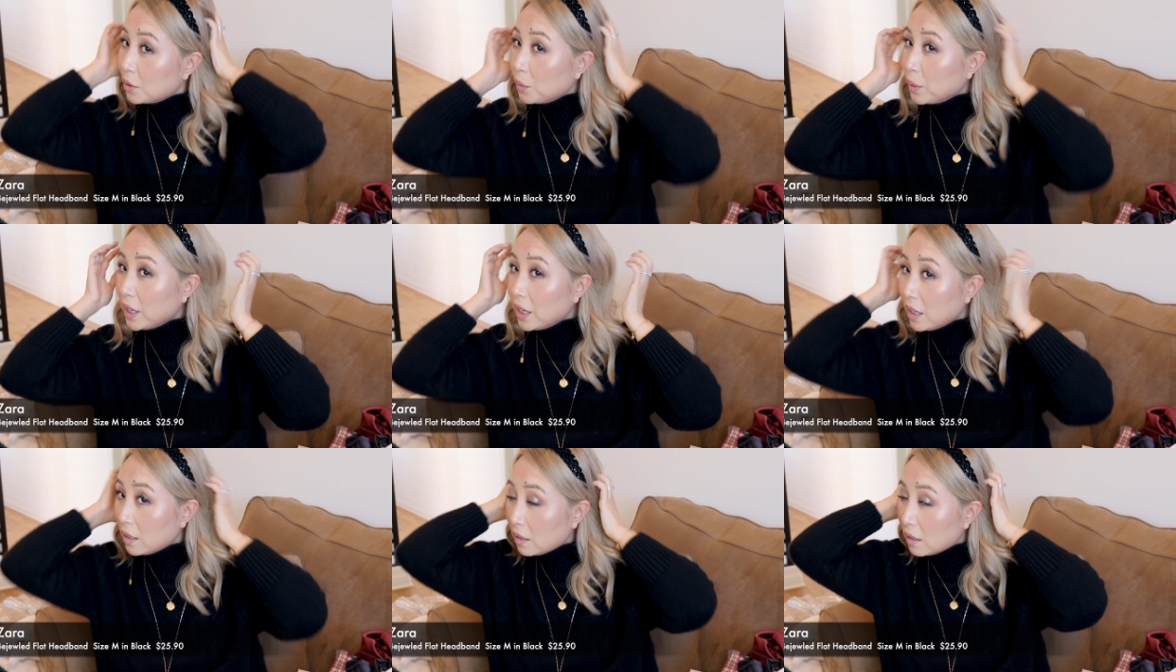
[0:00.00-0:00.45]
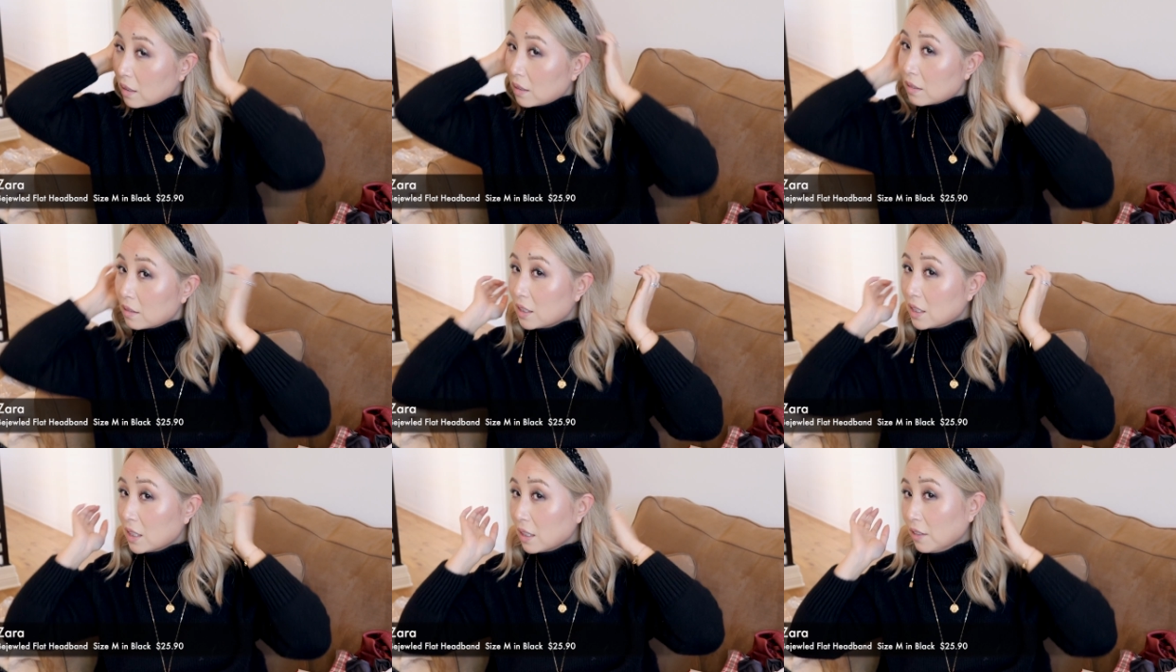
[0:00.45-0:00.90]
因为
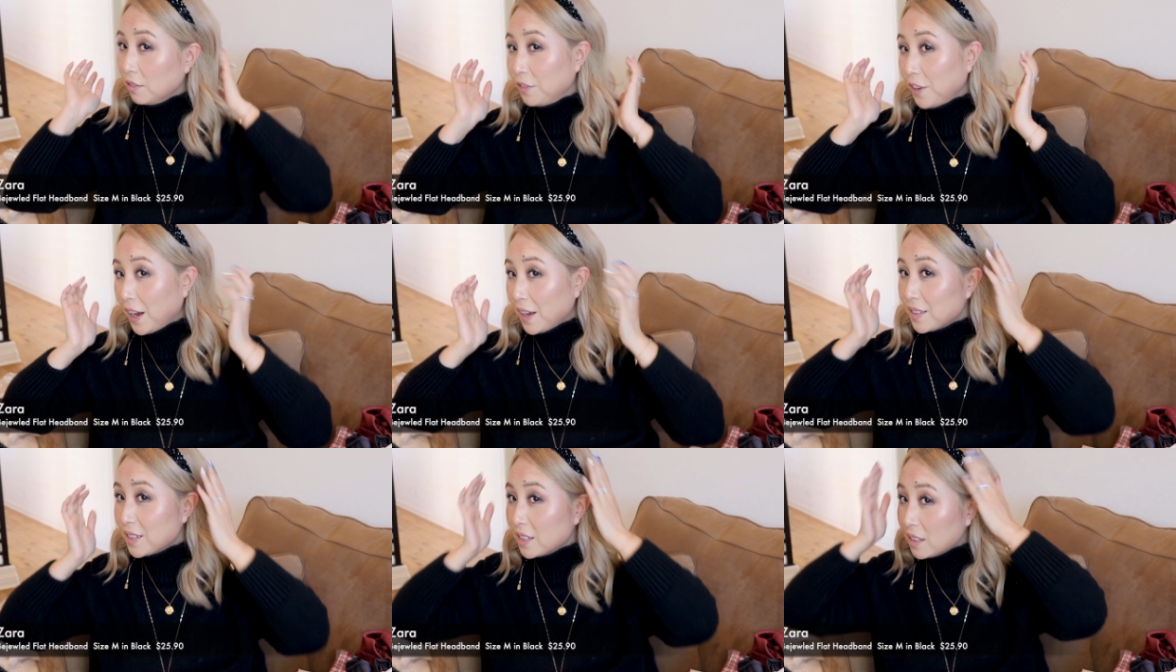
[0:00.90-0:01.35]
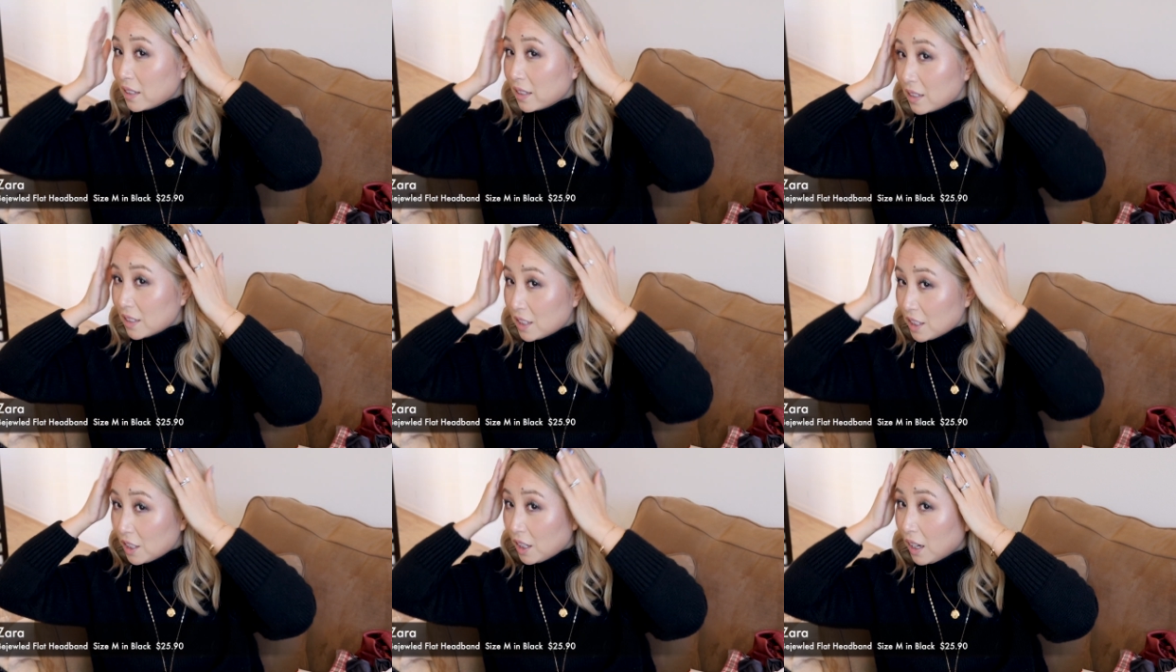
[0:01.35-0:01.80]
这个发色
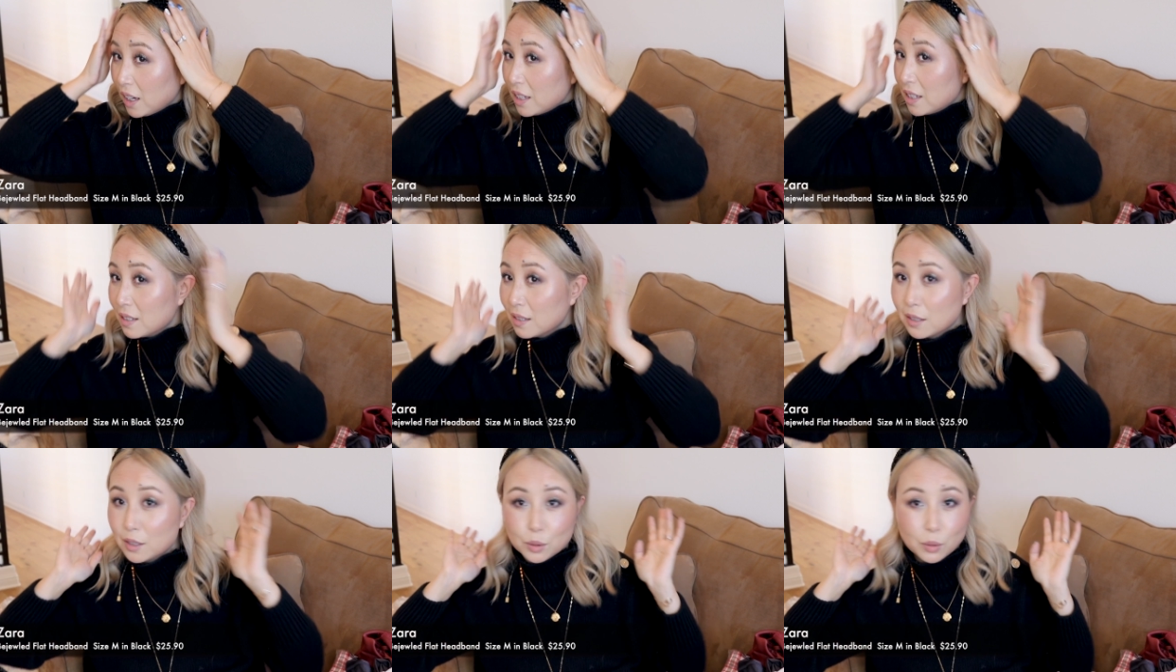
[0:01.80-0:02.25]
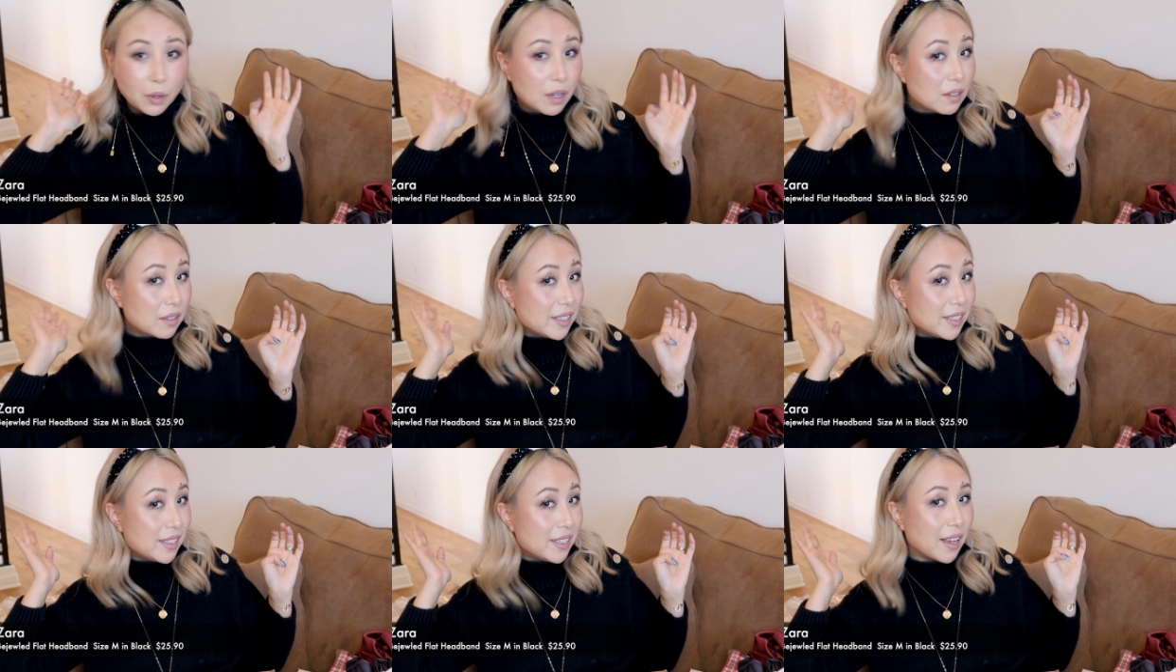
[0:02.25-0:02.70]
呢其实黑色就
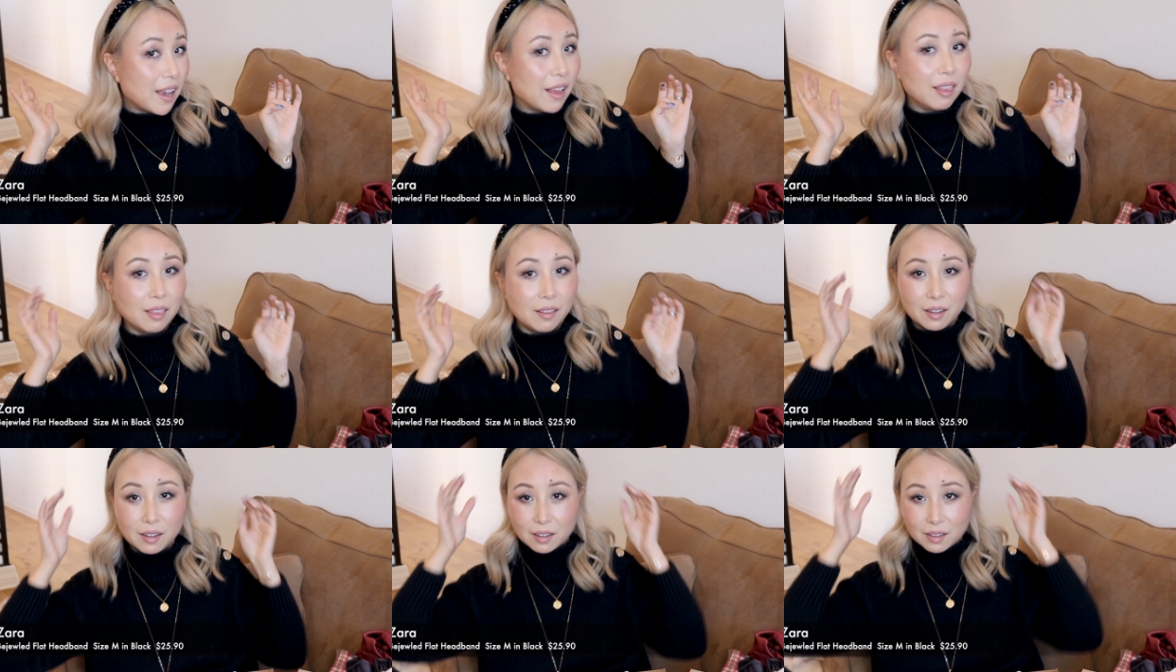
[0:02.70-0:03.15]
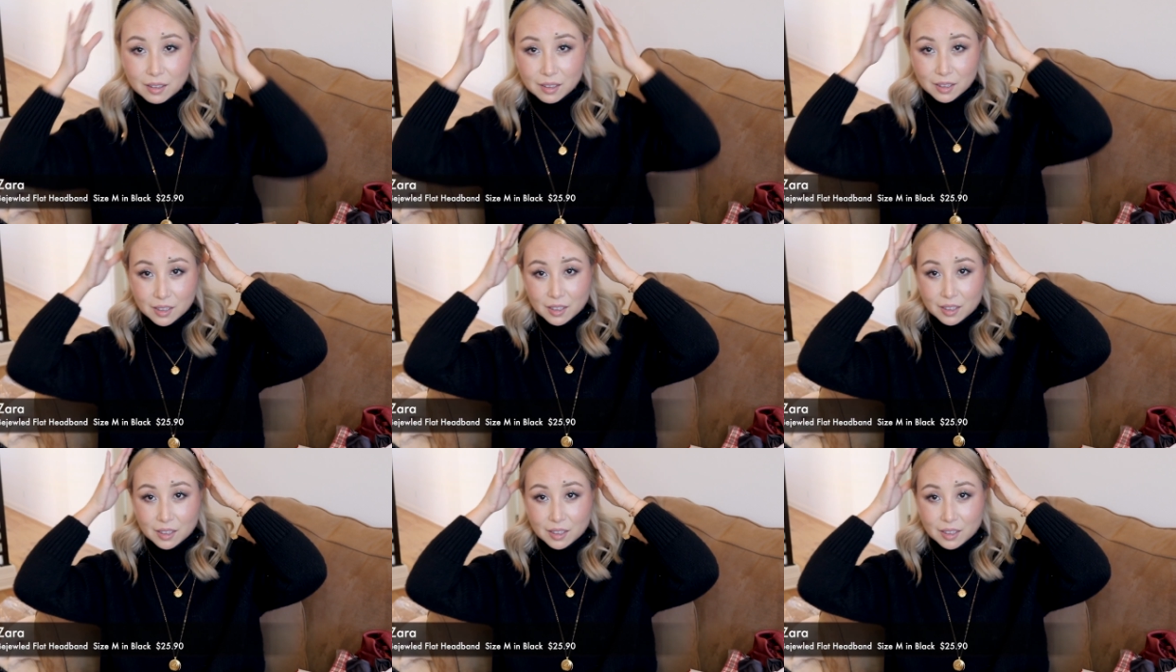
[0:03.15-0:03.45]
更显了，